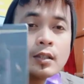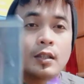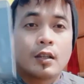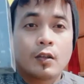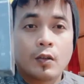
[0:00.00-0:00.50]

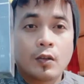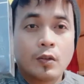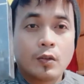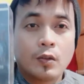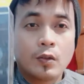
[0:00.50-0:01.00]
nah kalau
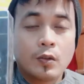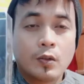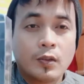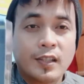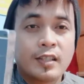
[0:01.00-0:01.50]

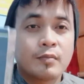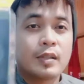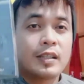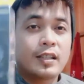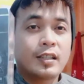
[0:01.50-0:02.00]
guys
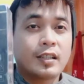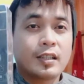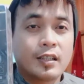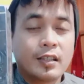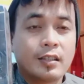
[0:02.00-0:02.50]
beli ini
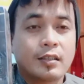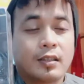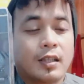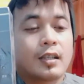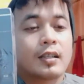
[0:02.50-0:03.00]

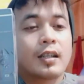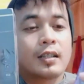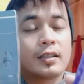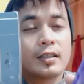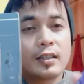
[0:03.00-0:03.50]
nah
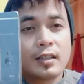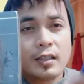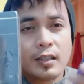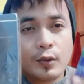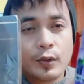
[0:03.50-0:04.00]
gratis ini
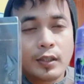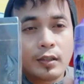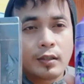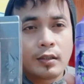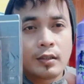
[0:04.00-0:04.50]
liquid
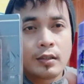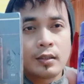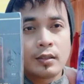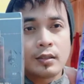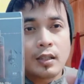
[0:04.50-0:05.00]

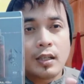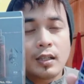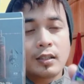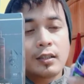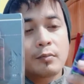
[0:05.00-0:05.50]

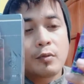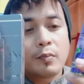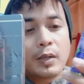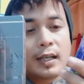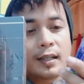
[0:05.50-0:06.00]
sekarang kita mau
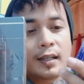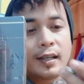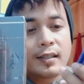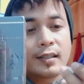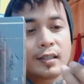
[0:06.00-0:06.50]

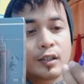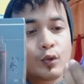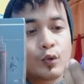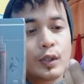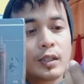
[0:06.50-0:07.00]
pakai
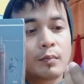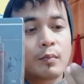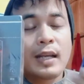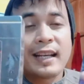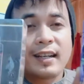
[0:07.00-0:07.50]
liquid
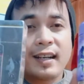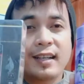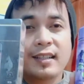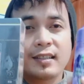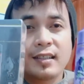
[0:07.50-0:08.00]
black
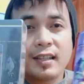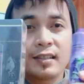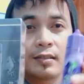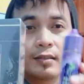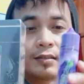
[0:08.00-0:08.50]
current
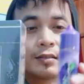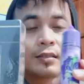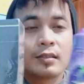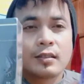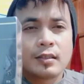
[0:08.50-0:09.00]
guys
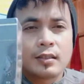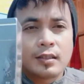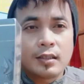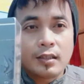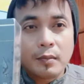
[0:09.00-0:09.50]

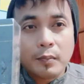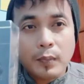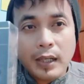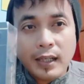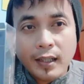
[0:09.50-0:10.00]
kita
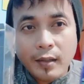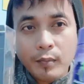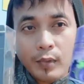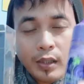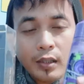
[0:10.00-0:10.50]
pakai
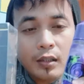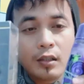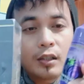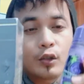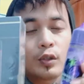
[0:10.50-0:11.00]
beli
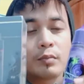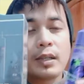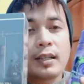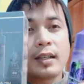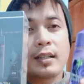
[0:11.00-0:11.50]
liquid
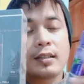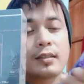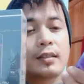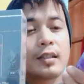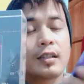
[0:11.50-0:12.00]
black
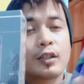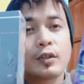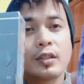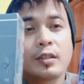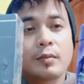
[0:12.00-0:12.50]
current nah liquid
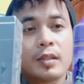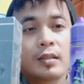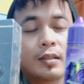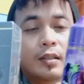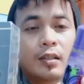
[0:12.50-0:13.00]
ini
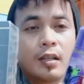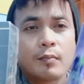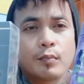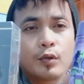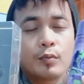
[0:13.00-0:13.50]
biasanya
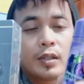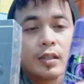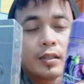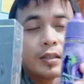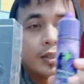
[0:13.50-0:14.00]
60 ml
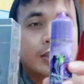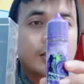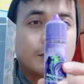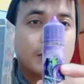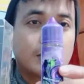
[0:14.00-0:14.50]

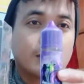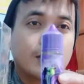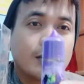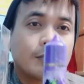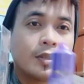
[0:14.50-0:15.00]
segini biasanya
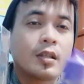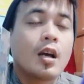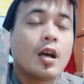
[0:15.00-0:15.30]
habis